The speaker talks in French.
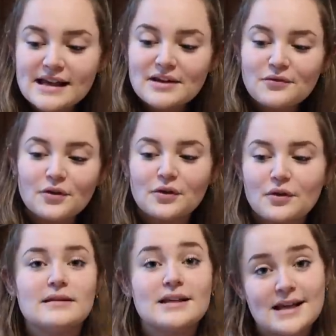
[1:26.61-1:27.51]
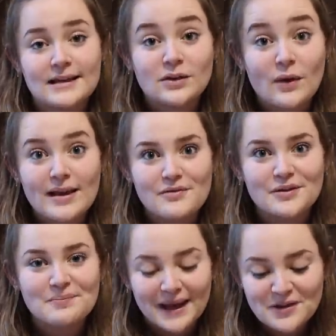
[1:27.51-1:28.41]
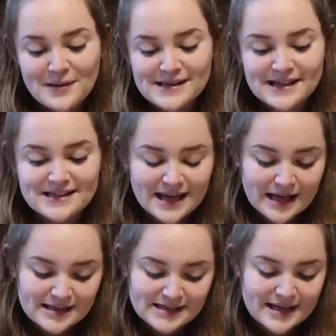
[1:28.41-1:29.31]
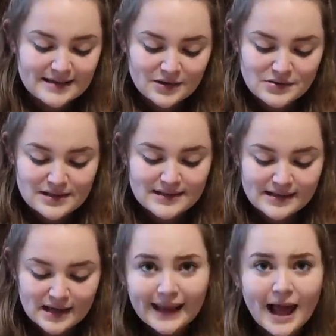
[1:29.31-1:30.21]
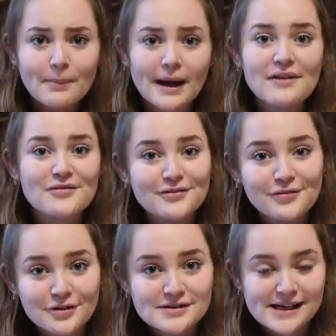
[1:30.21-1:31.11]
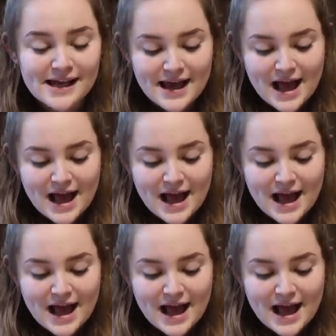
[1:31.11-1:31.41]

il faut que déjà nettoyer votre paire de baskets si elle a déjà été utilisée et après il faut frotter